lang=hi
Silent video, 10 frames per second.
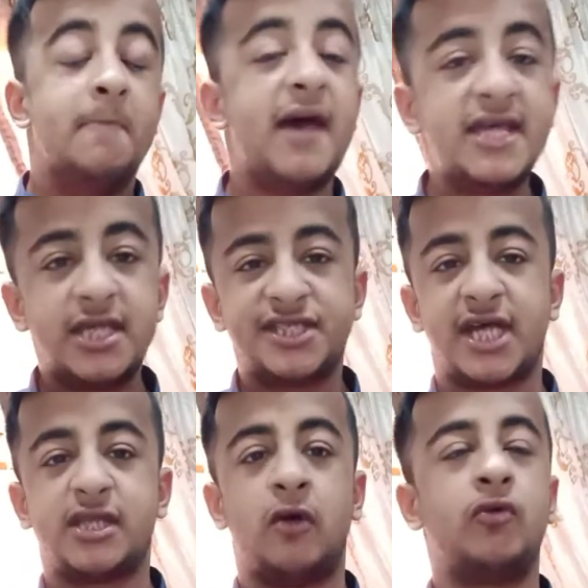मैं ये
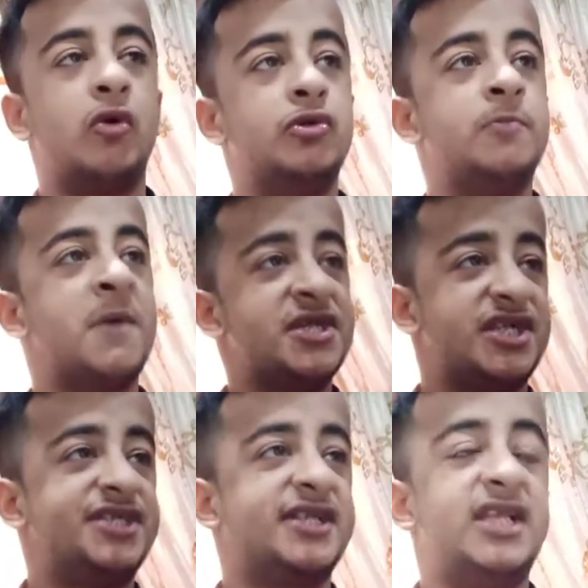चाहता हूँ कि उन
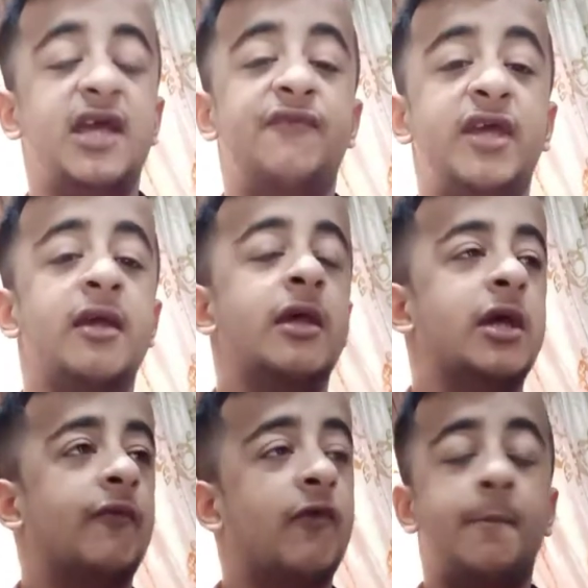पेशेंट्स के लिए भी
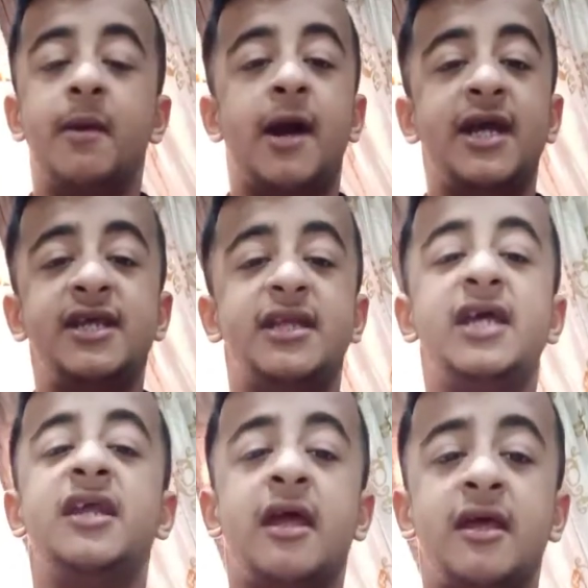वो बीमारी
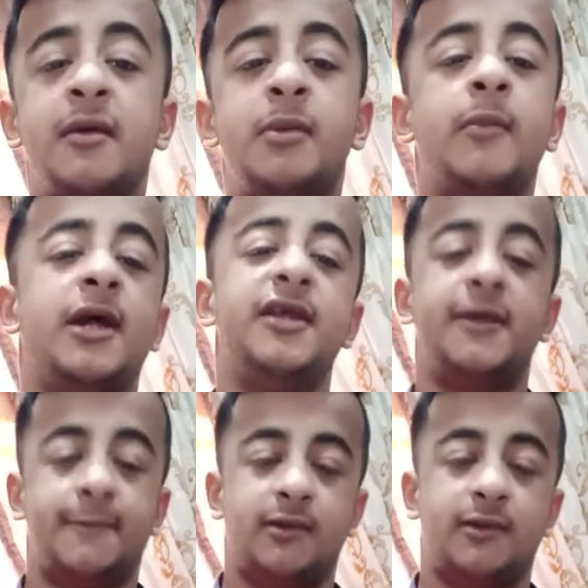नहीं रहे बीमारी